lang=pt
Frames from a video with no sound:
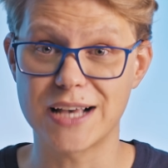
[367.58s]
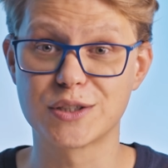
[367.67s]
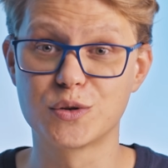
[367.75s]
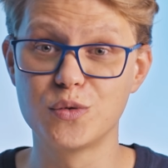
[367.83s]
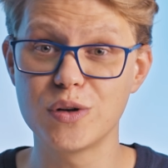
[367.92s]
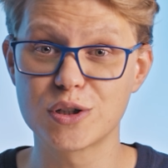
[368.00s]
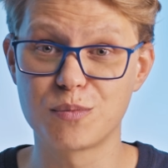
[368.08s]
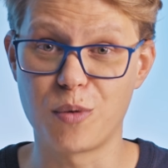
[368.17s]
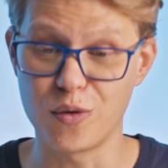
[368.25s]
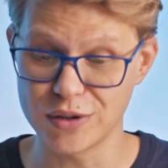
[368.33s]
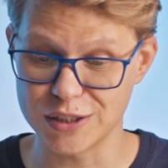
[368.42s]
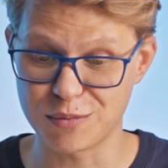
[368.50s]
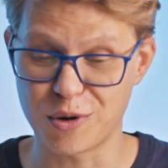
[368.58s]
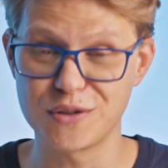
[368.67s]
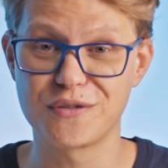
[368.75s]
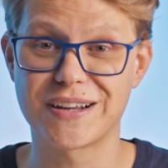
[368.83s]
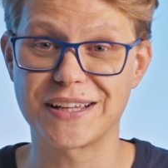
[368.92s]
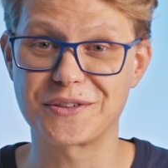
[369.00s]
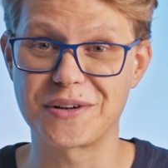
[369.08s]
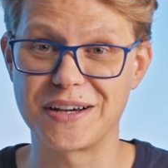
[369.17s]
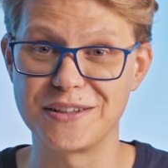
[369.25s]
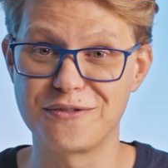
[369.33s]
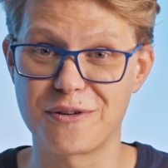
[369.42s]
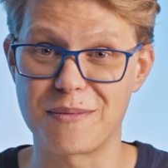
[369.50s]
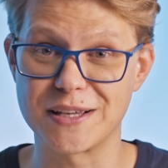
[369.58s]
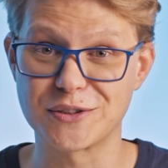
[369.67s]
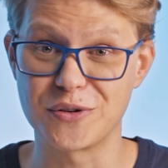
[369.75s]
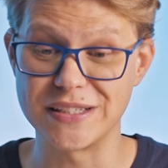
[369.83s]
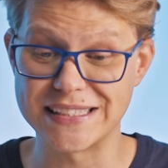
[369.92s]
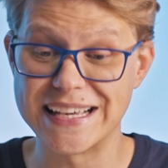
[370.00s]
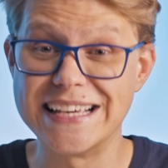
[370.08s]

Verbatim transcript: as duas pontas podem ficar trocando informações